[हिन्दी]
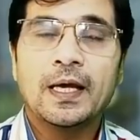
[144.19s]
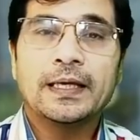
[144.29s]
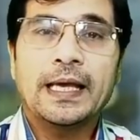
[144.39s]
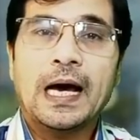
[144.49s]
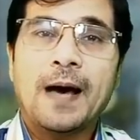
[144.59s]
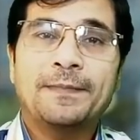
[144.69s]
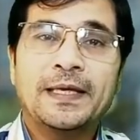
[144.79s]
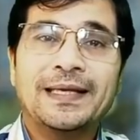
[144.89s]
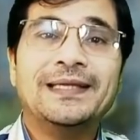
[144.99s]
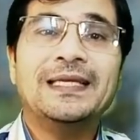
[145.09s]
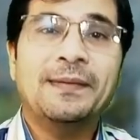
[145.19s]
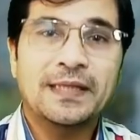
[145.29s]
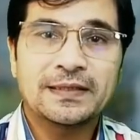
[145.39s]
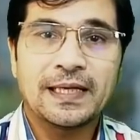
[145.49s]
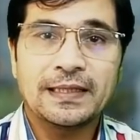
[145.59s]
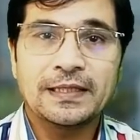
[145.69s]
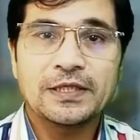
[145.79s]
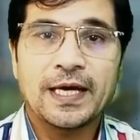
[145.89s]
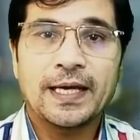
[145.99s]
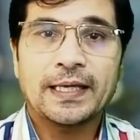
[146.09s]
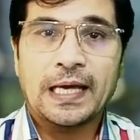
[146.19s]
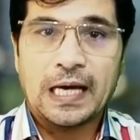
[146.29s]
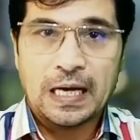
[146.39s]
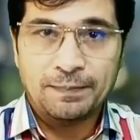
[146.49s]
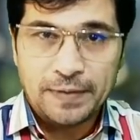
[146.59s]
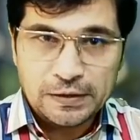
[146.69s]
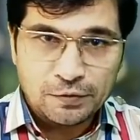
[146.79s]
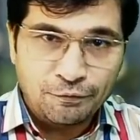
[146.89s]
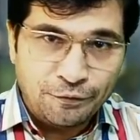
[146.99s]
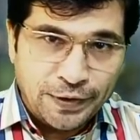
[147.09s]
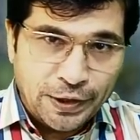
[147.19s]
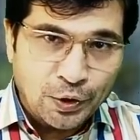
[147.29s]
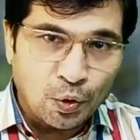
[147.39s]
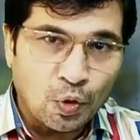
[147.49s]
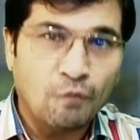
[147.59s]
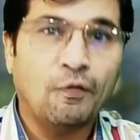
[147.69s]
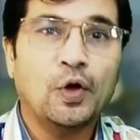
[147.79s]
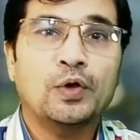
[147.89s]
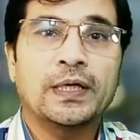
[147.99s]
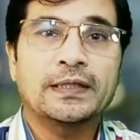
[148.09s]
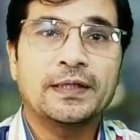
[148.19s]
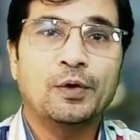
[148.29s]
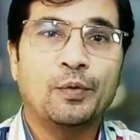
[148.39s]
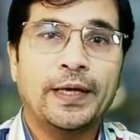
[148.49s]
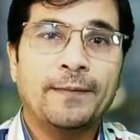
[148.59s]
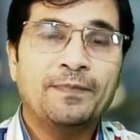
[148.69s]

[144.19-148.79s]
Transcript: कि आपकी इतनी मदद कर दी जाए कि आप इस वीडियो को फॉलो करते हुए